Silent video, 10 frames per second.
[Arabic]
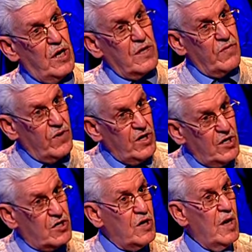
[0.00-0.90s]

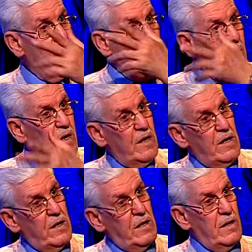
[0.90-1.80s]
طفيش
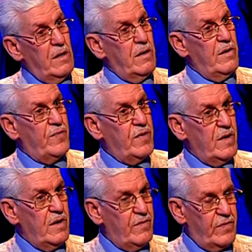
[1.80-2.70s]

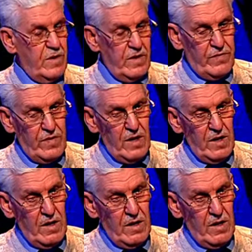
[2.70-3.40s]
في في في